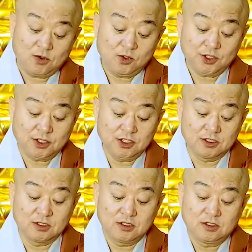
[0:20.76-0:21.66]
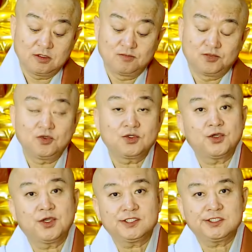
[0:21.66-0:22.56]
오늘은
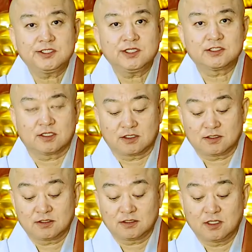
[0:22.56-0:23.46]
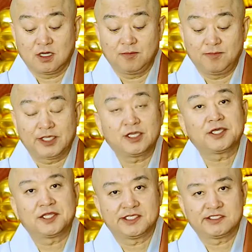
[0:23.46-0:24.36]
불교의 시대적 어,
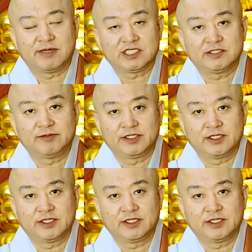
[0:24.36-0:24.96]
배경에 대해서 말씀을